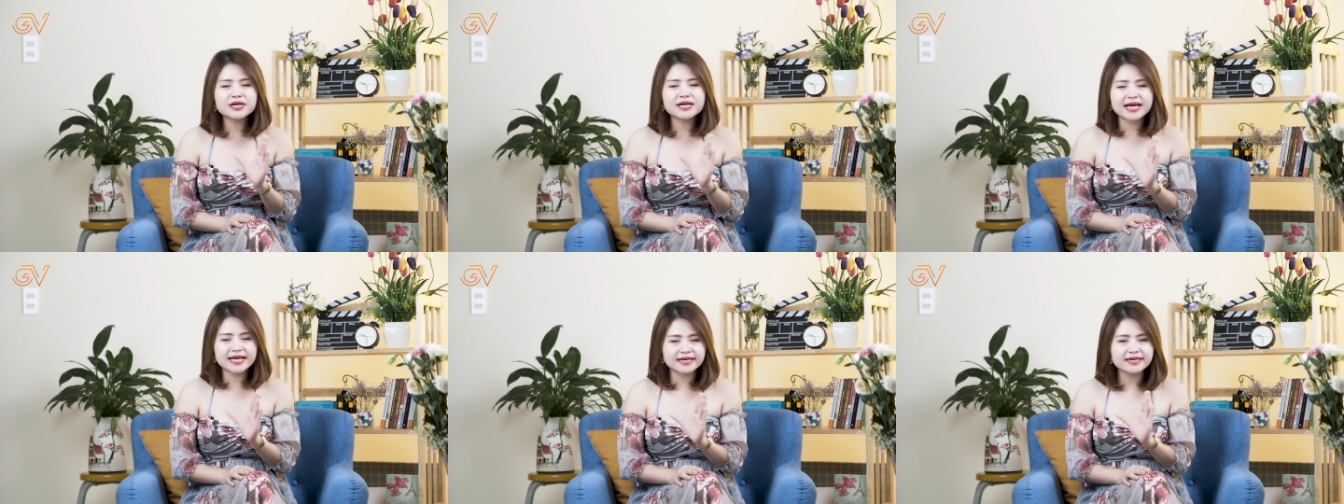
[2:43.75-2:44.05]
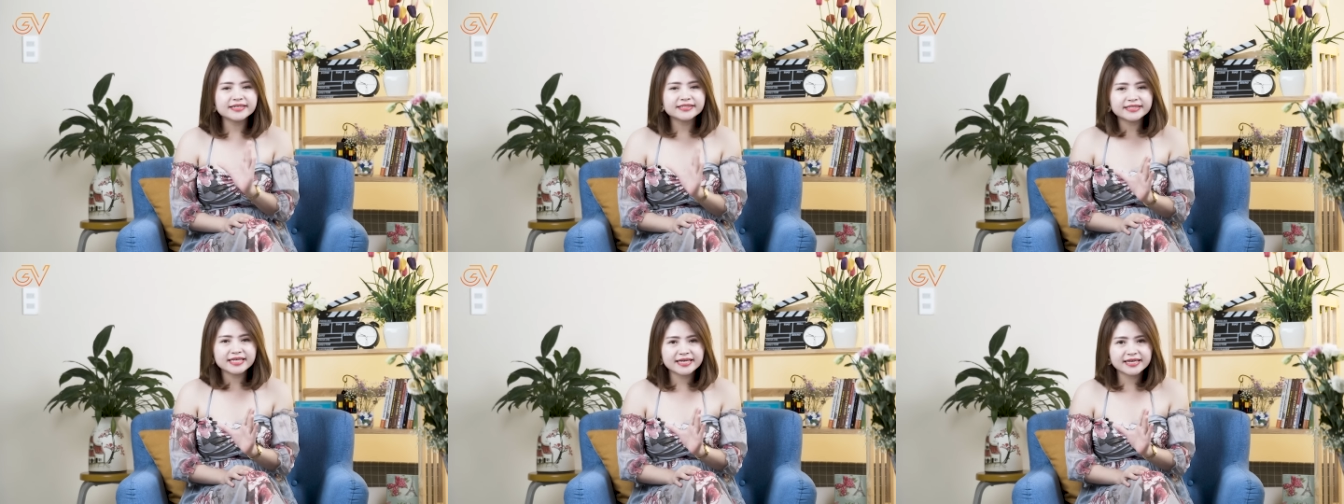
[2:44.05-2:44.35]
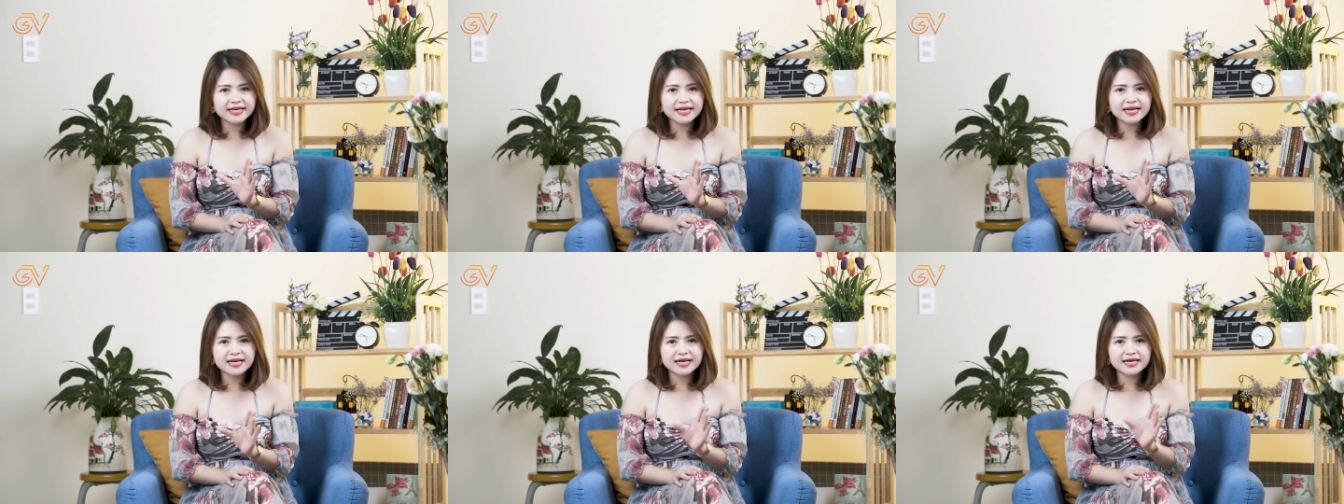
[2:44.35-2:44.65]
gái gợi tình
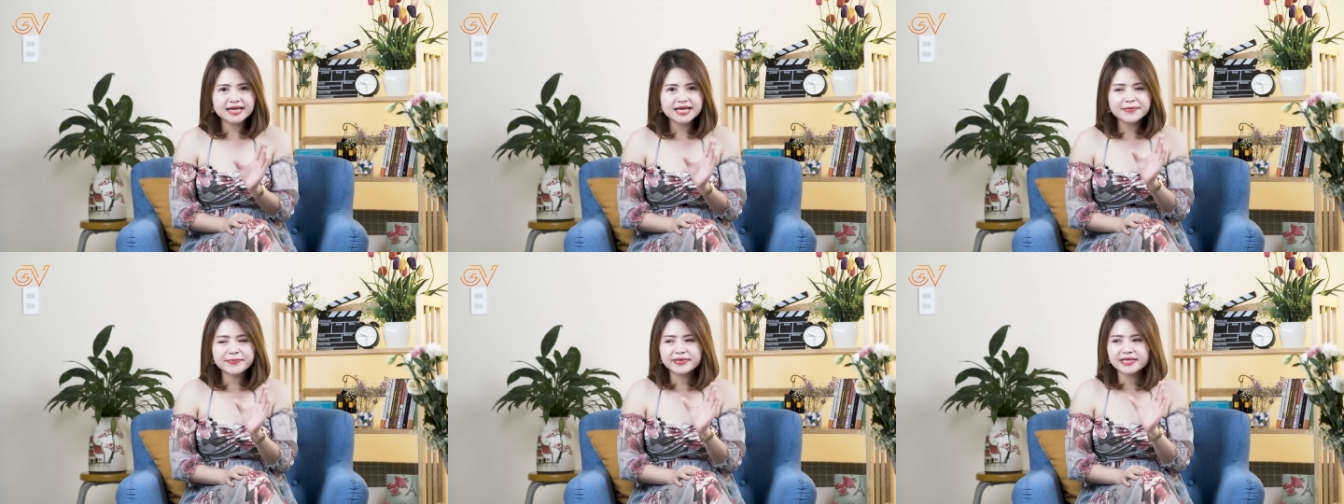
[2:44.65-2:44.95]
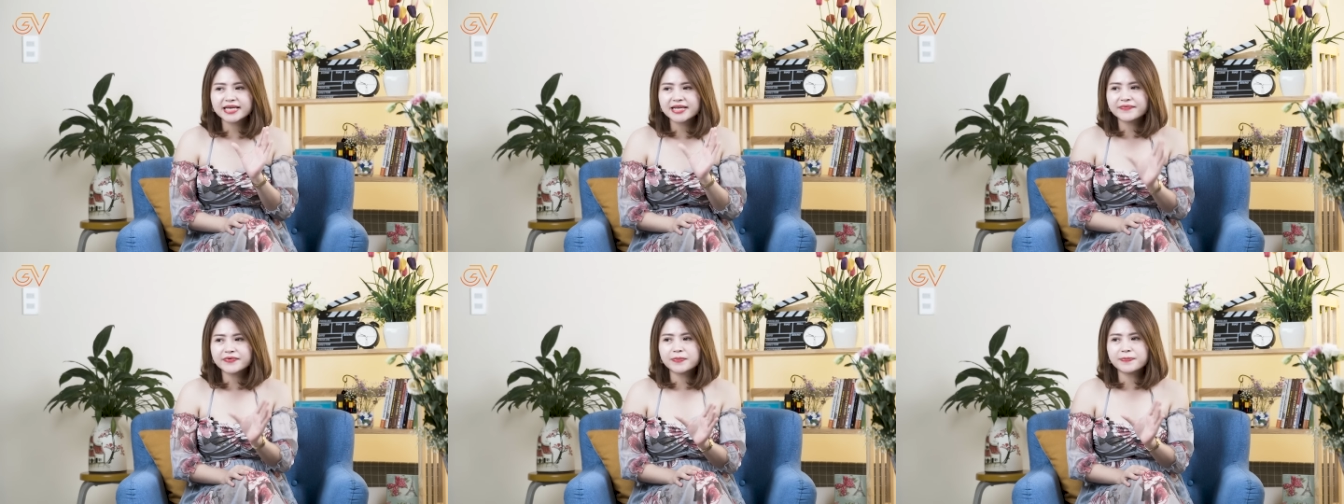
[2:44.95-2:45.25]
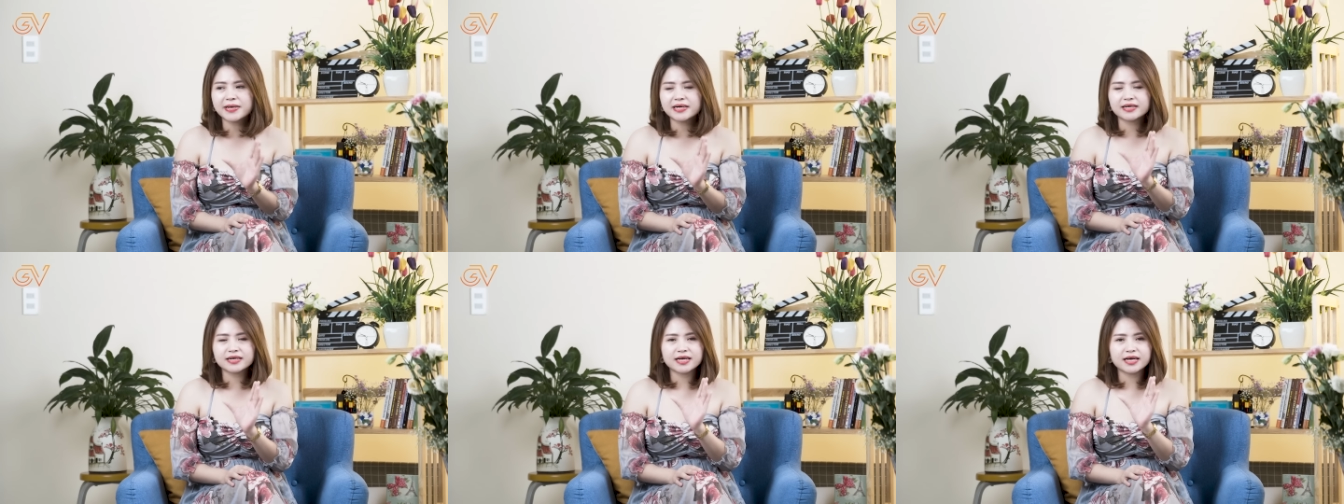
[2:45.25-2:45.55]
ấy, là khi mà nhìn vào
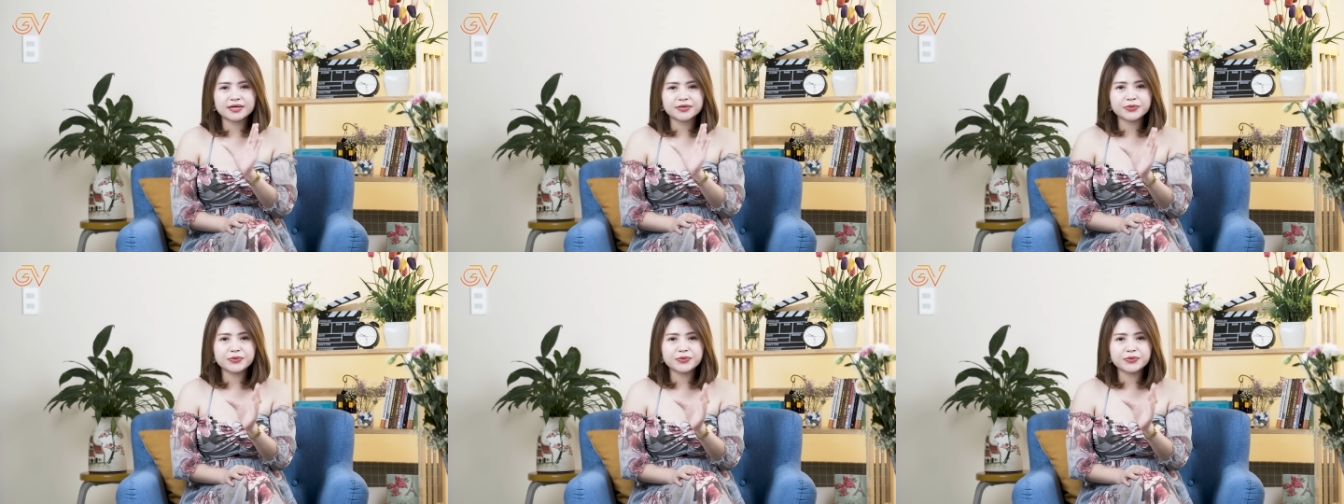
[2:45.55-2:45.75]
mặt ờ,